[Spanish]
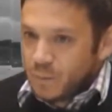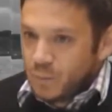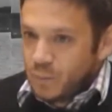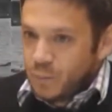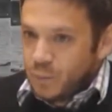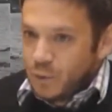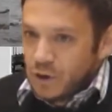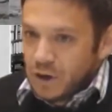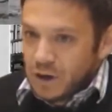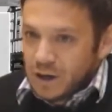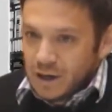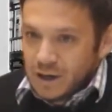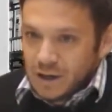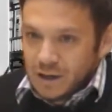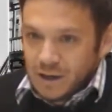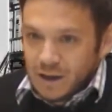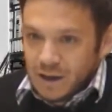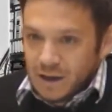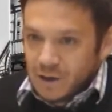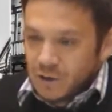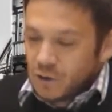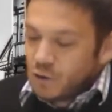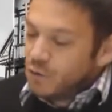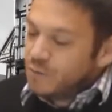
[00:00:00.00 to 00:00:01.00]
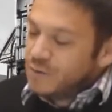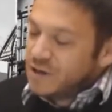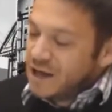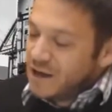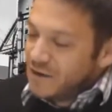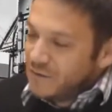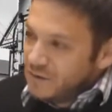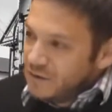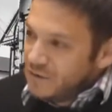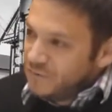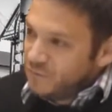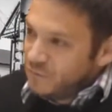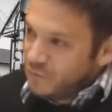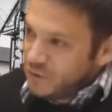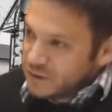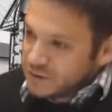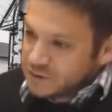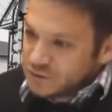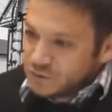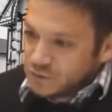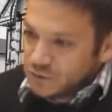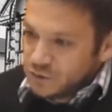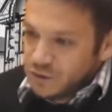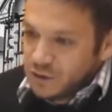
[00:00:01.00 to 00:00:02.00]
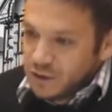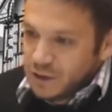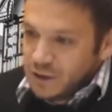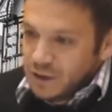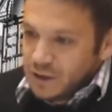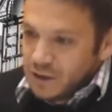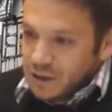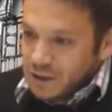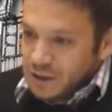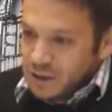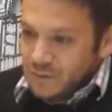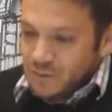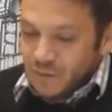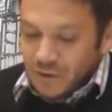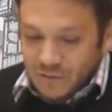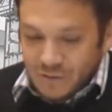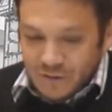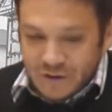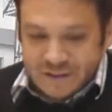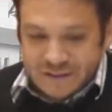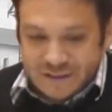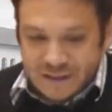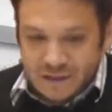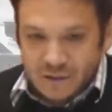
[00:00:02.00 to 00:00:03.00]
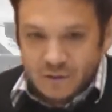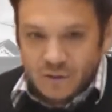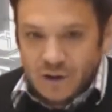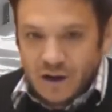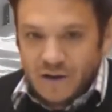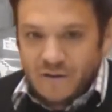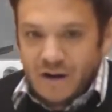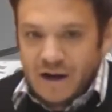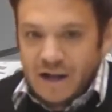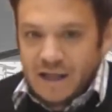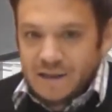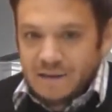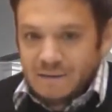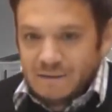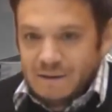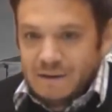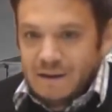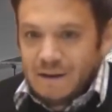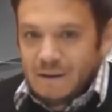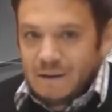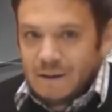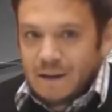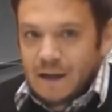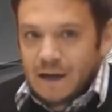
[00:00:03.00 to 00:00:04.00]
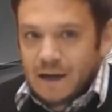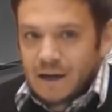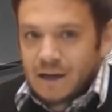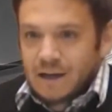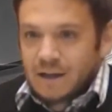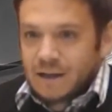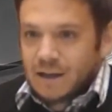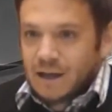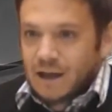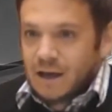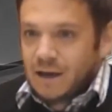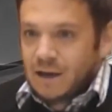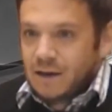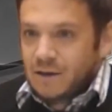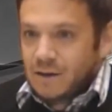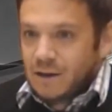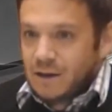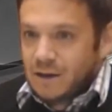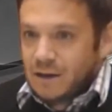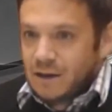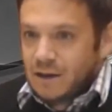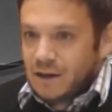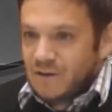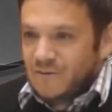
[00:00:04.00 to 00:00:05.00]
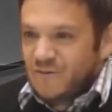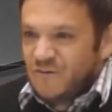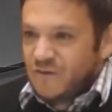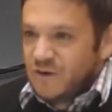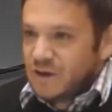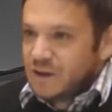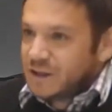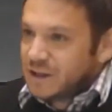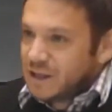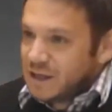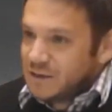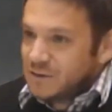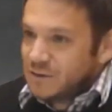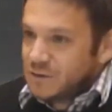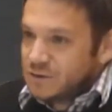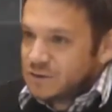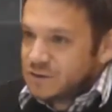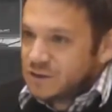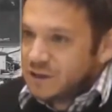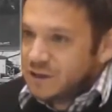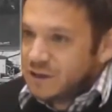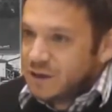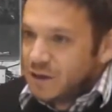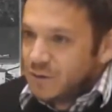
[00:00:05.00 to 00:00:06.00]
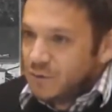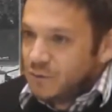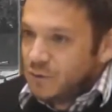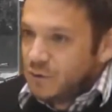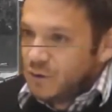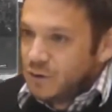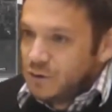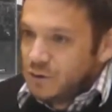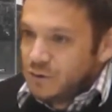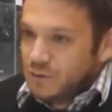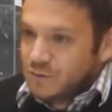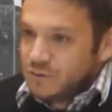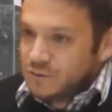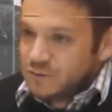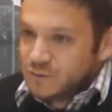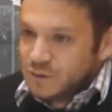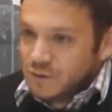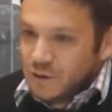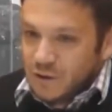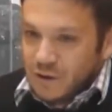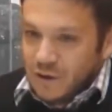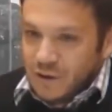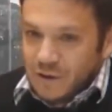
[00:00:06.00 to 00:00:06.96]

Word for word: por el encomiable esfuerzo y vuelvo a decirlo, la valentía de tener que estar eh, enfrentándose a uno de los